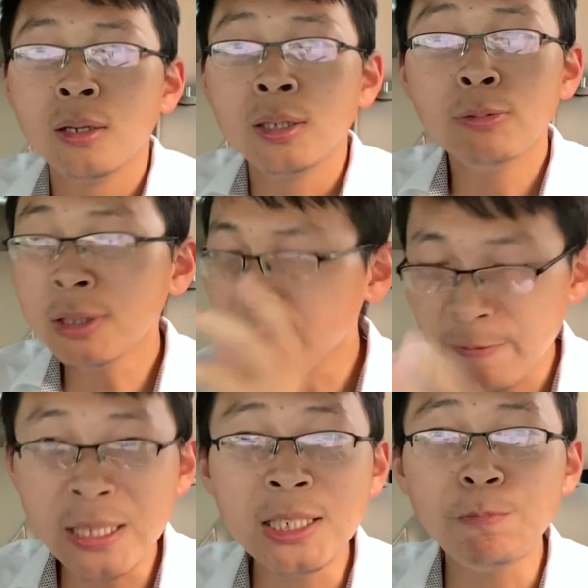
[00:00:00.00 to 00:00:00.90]
因为这
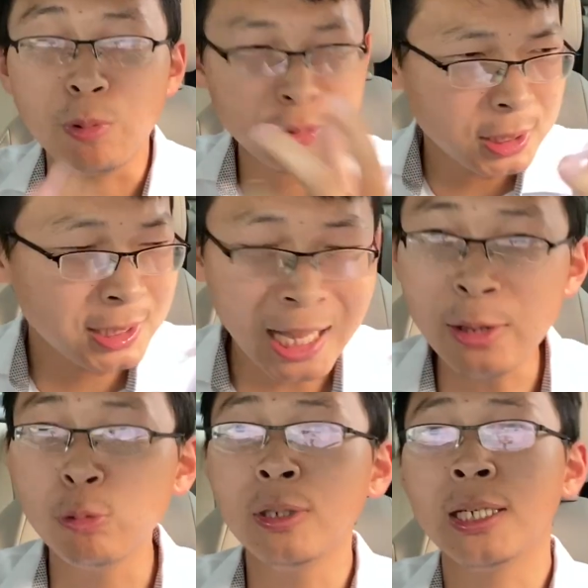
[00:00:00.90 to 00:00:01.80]
飞机不是单
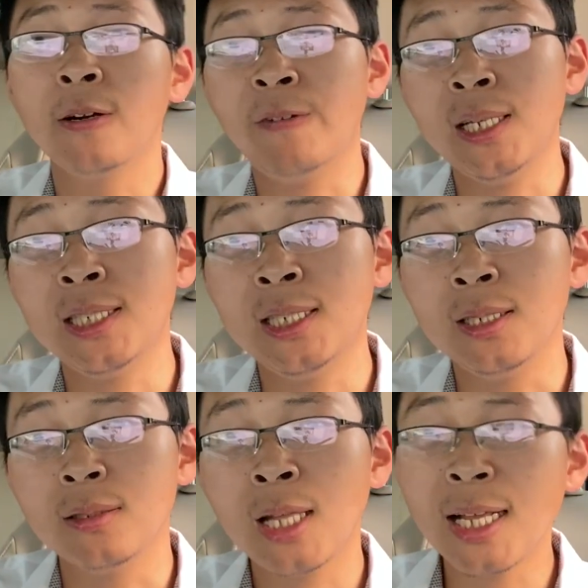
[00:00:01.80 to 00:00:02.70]
独一个飞
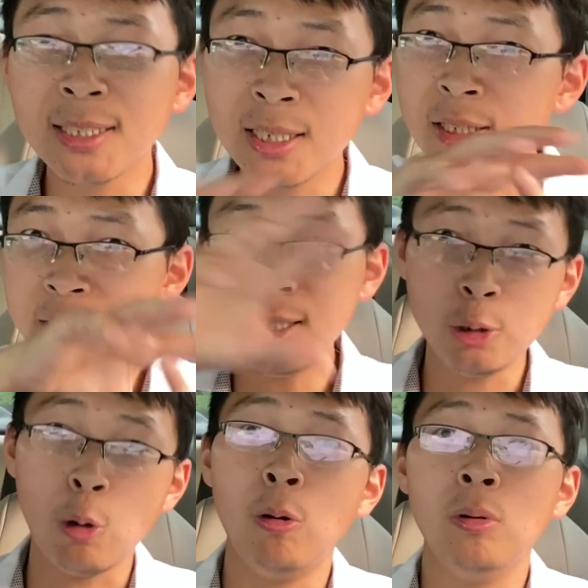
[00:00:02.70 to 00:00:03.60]
机，它是一个系
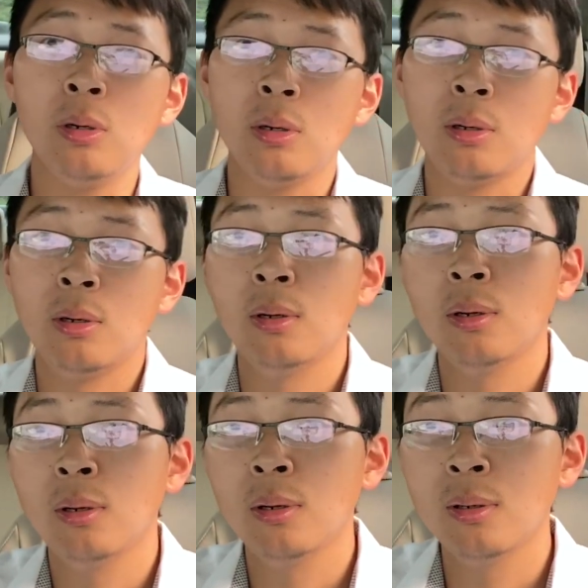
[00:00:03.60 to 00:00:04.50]
统。
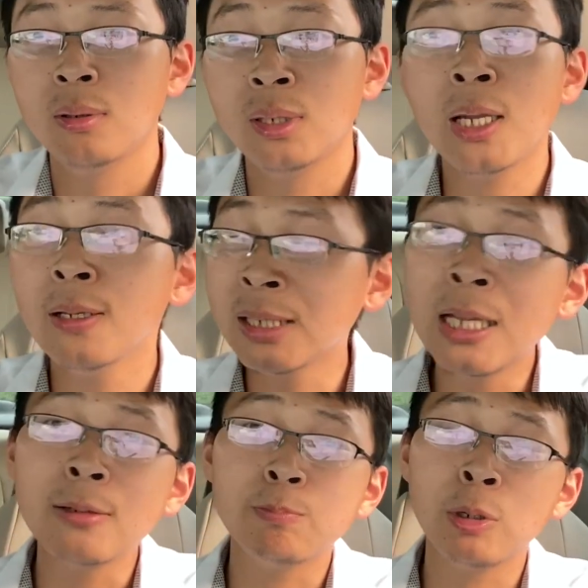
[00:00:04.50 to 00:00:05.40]
你
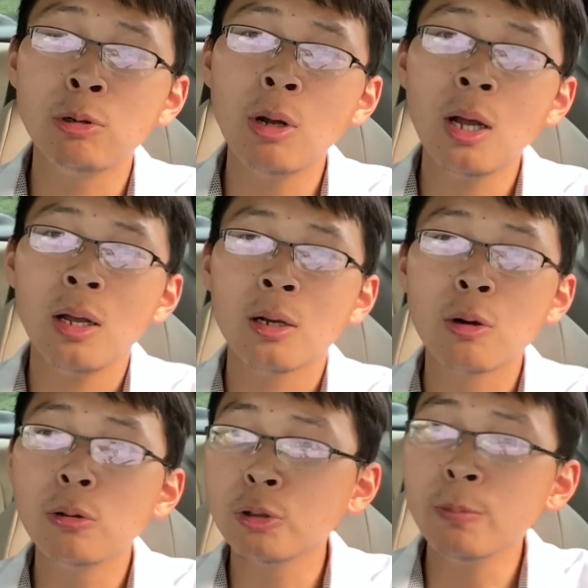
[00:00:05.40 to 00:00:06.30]
你比如说，
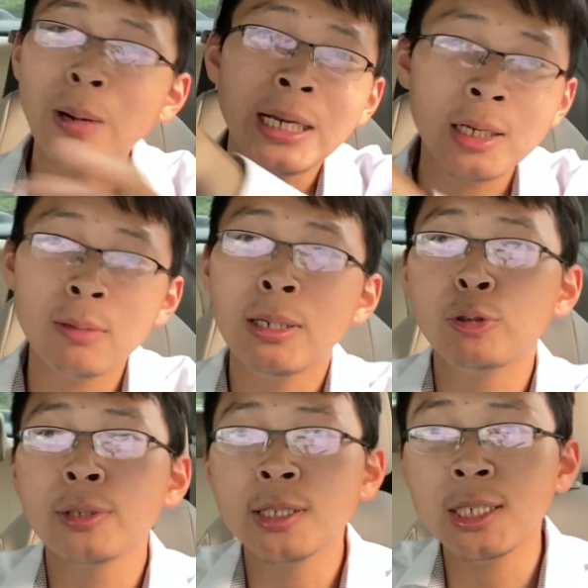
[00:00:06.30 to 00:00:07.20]
共军把你的他妈
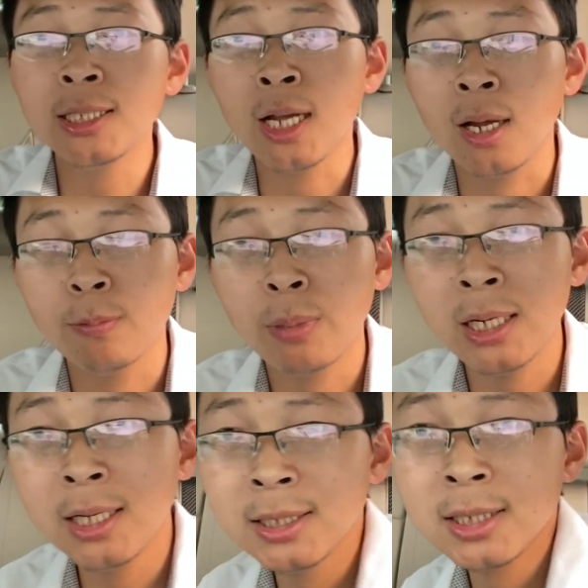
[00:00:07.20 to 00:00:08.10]
军事机长，把
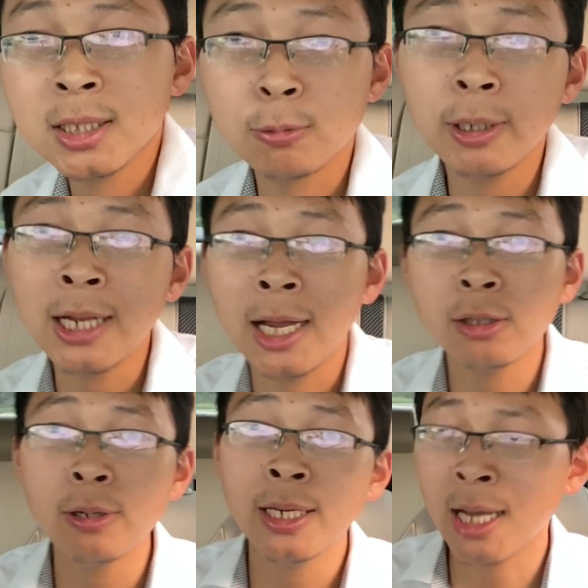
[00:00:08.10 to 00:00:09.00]
你那些指挥台
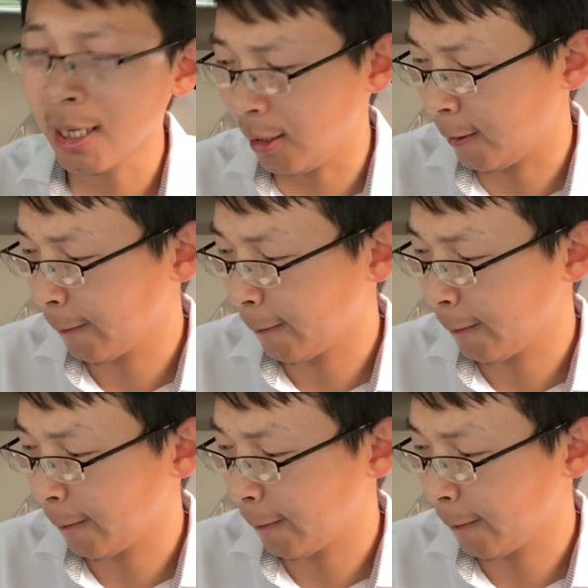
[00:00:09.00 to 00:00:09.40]
都给你干了，